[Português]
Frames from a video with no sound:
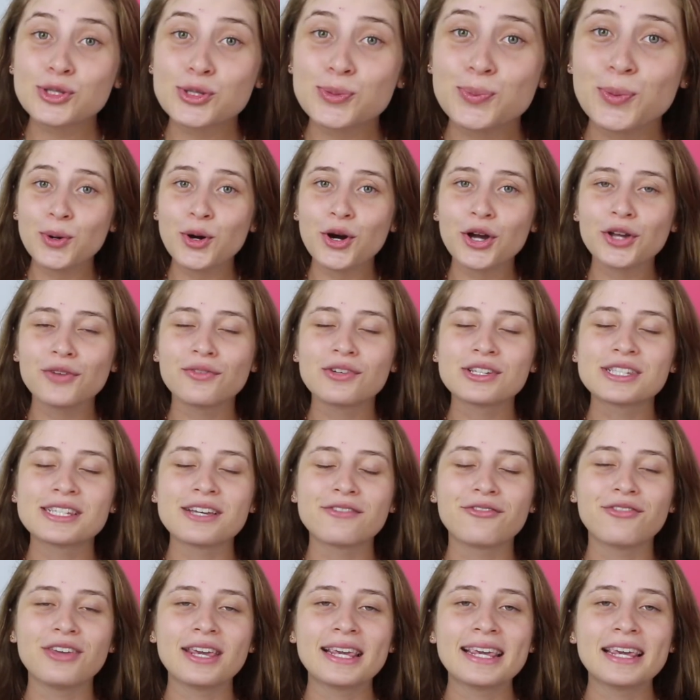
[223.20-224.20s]
supor que você
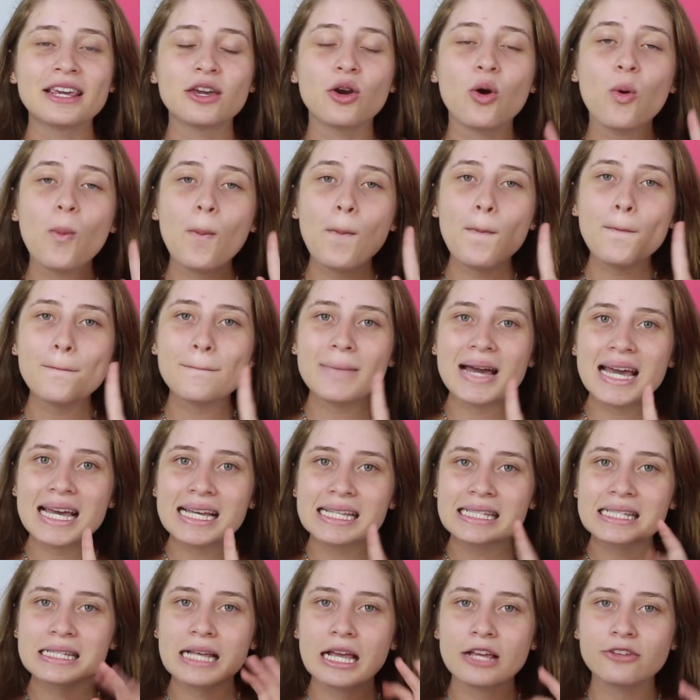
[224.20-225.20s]
fique um
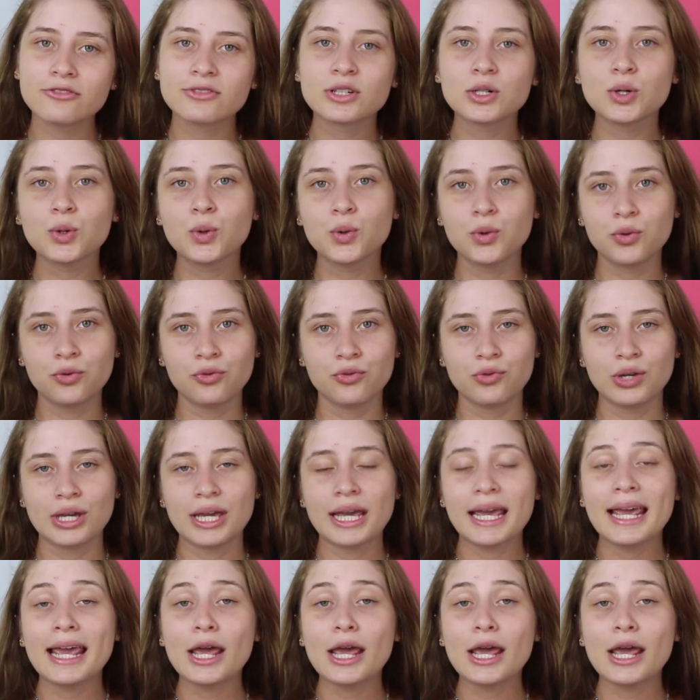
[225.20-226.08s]
mês em Vancouver.